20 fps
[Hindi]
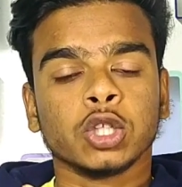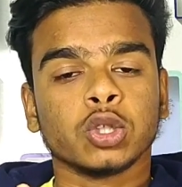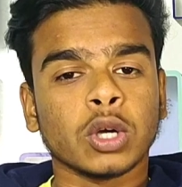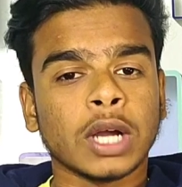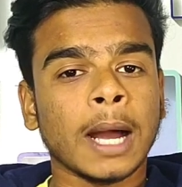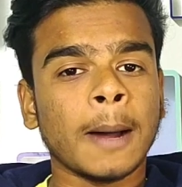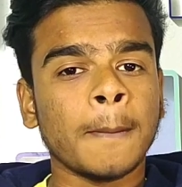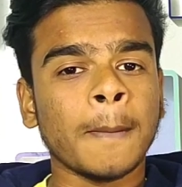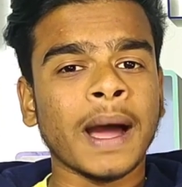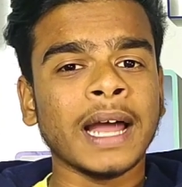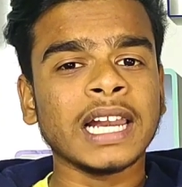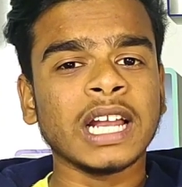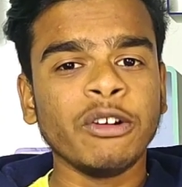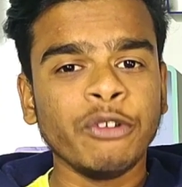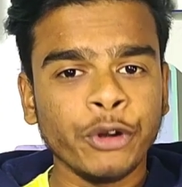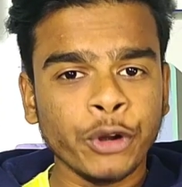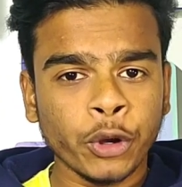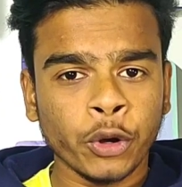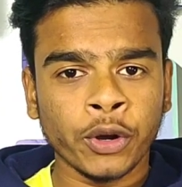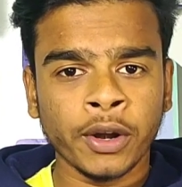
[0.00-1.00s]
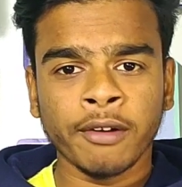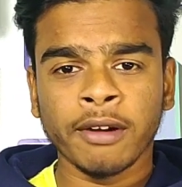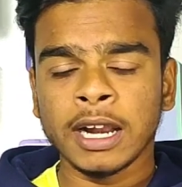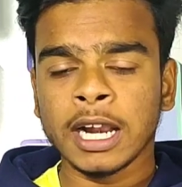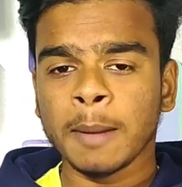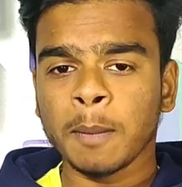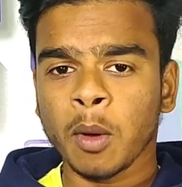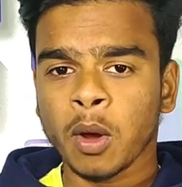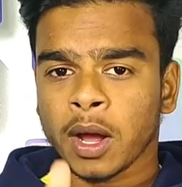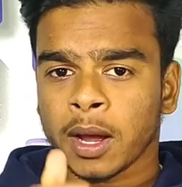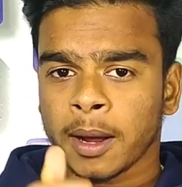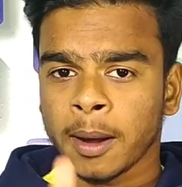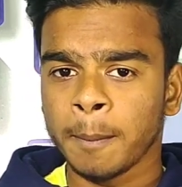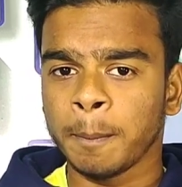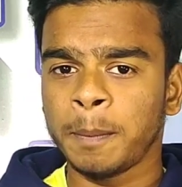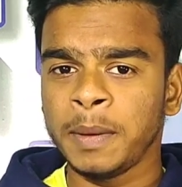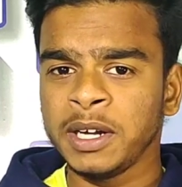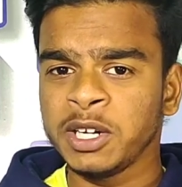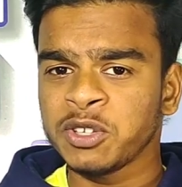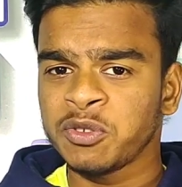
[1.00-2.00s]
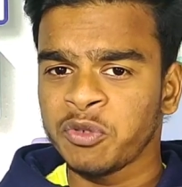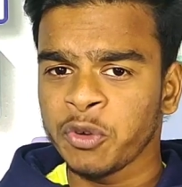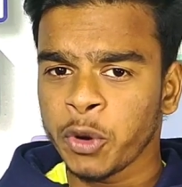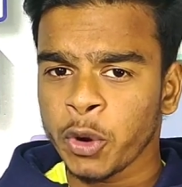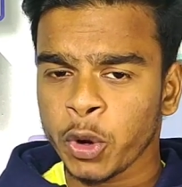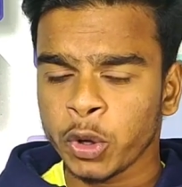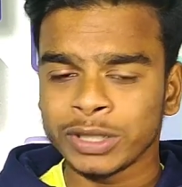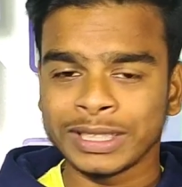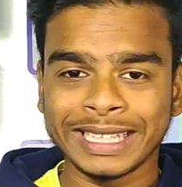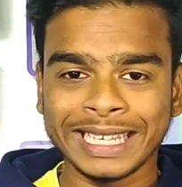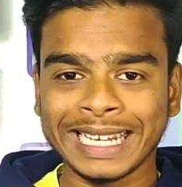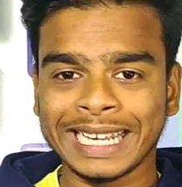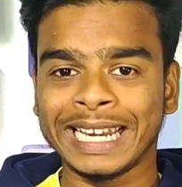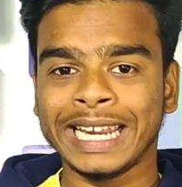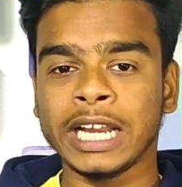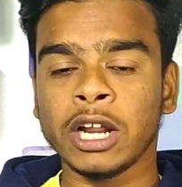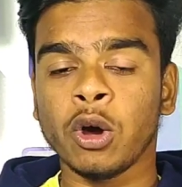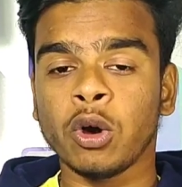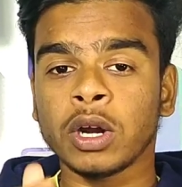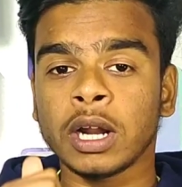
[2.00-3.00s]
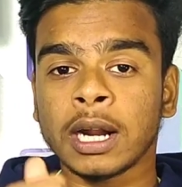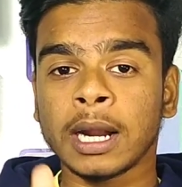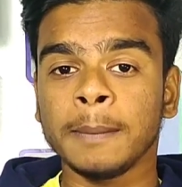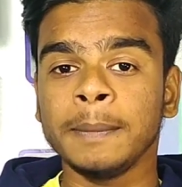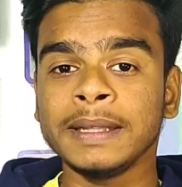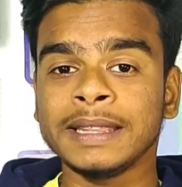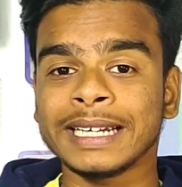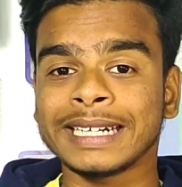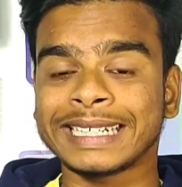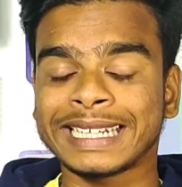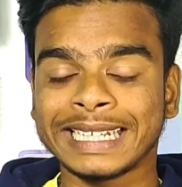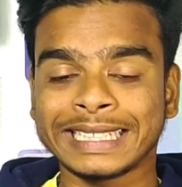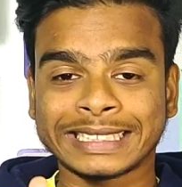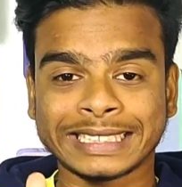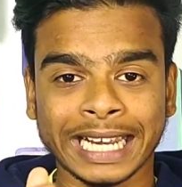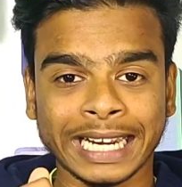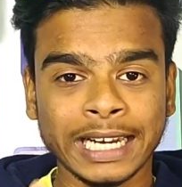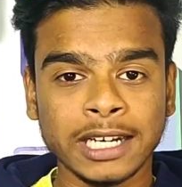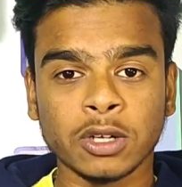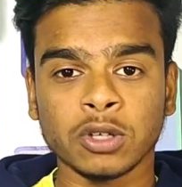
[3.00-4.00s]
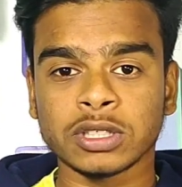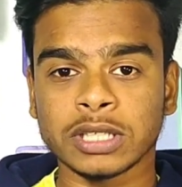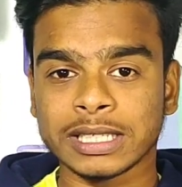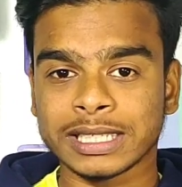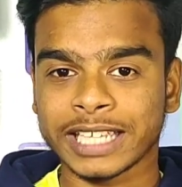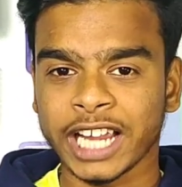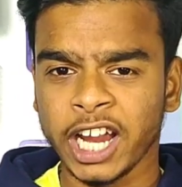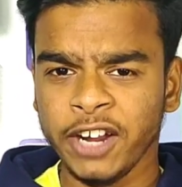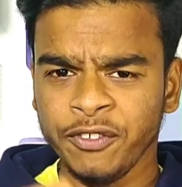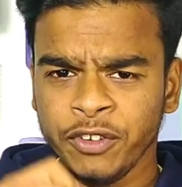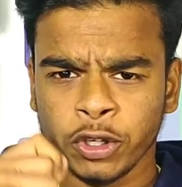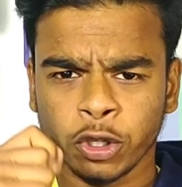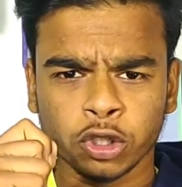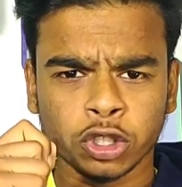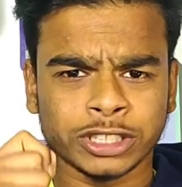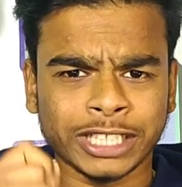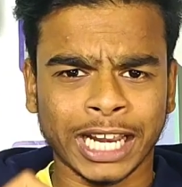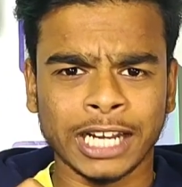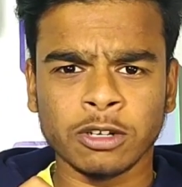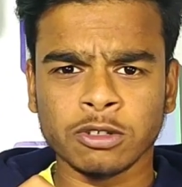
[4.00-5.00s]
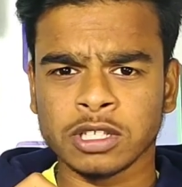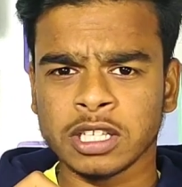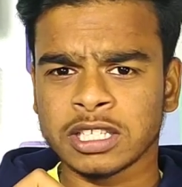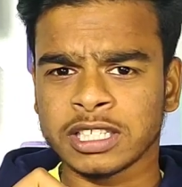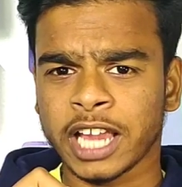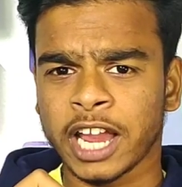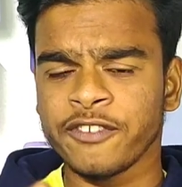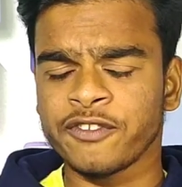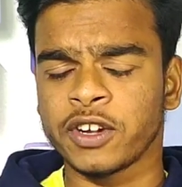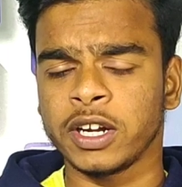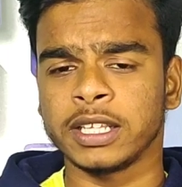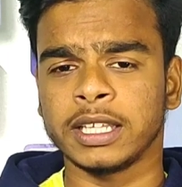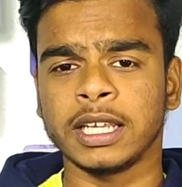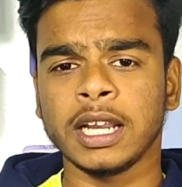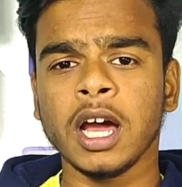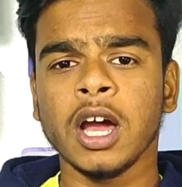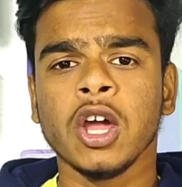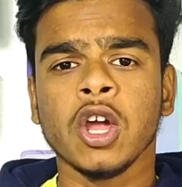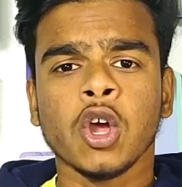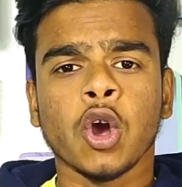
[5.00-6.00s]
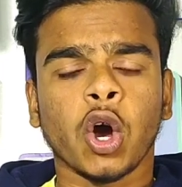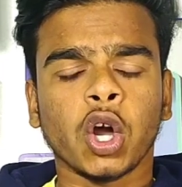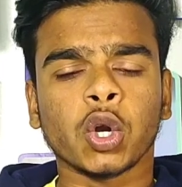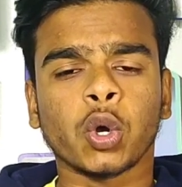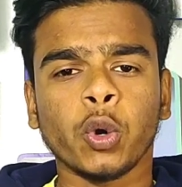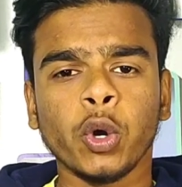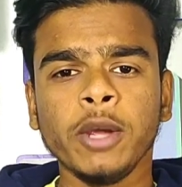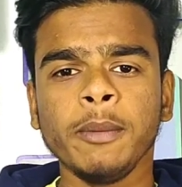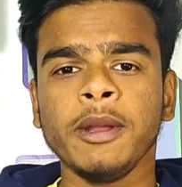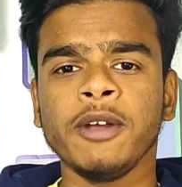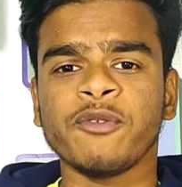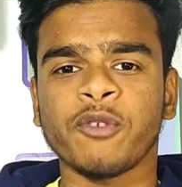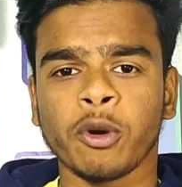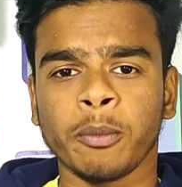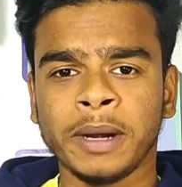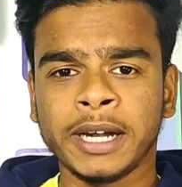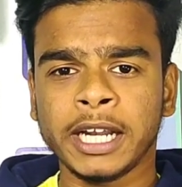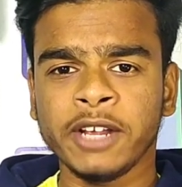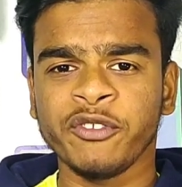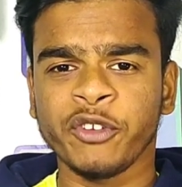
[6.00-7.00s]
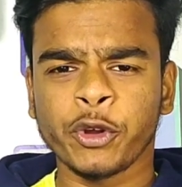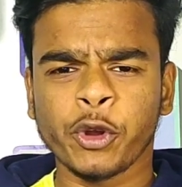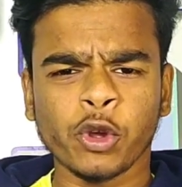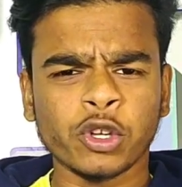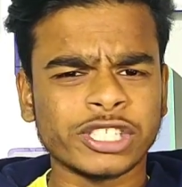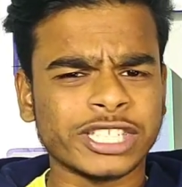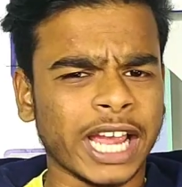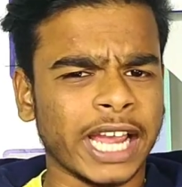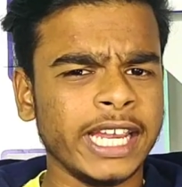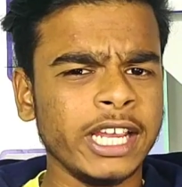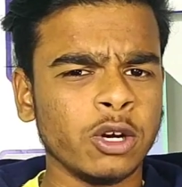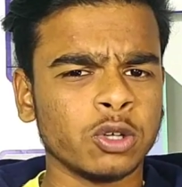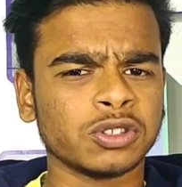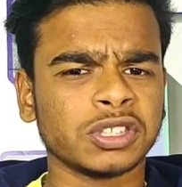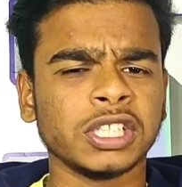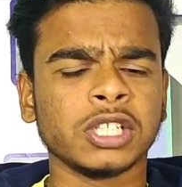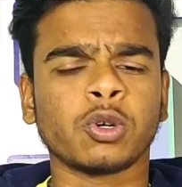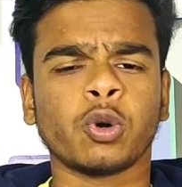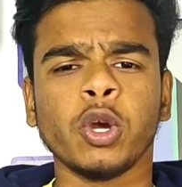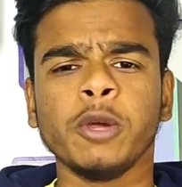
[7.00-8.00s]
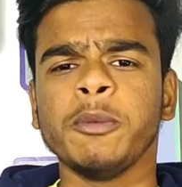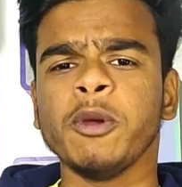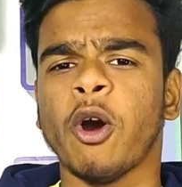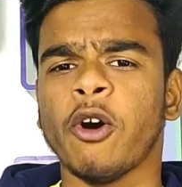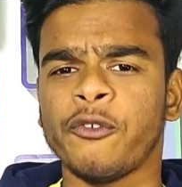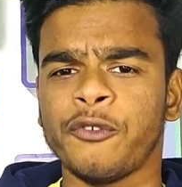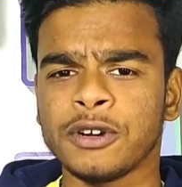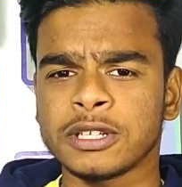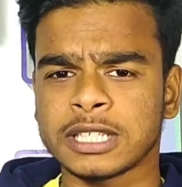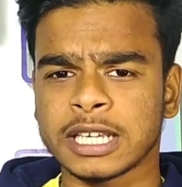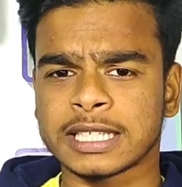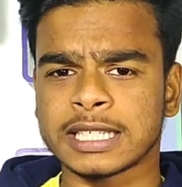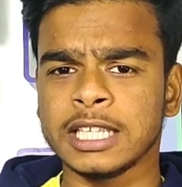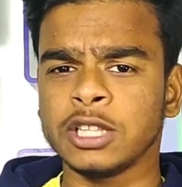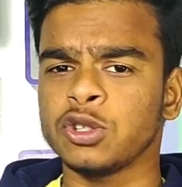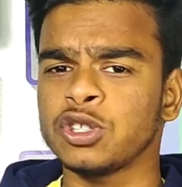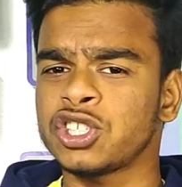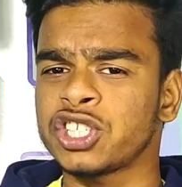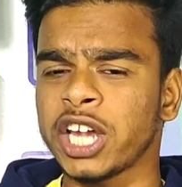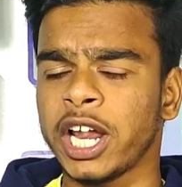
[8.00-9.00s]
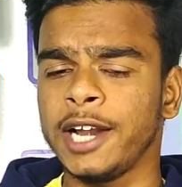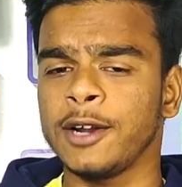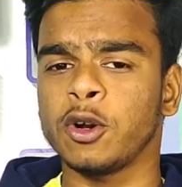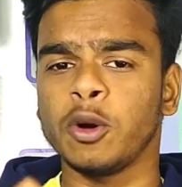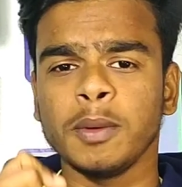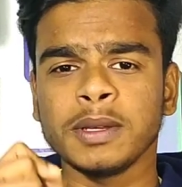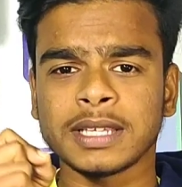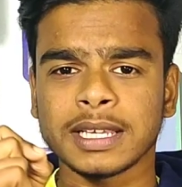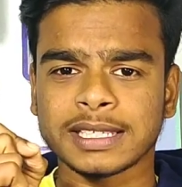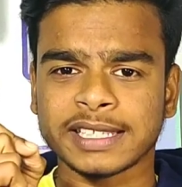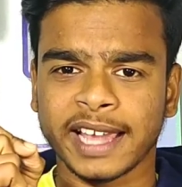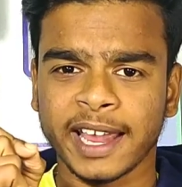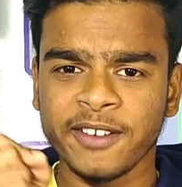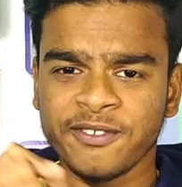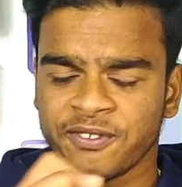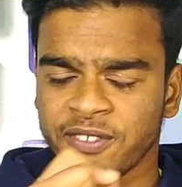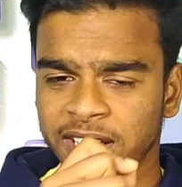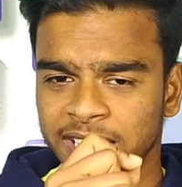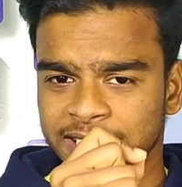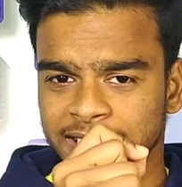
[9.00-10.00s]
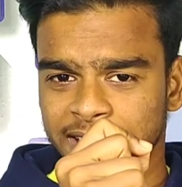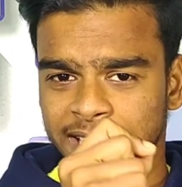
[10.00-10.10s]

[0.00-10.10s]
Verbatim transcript: तो कमाल का वीडियो होने वाला आप लोग कंप्लीट इस वीडियो को देख लेना और अगर अभी तक चैनल को सब्सक्राइब नहीं करो तो चैनल को सब्सक्राइब कर देना और कोई भी इन्फॉर्मेटिव वीडियो चाहिए होती है कोई भी ऑफर सेक्शन तो इस चैनल को भी सब्सक्राइब कर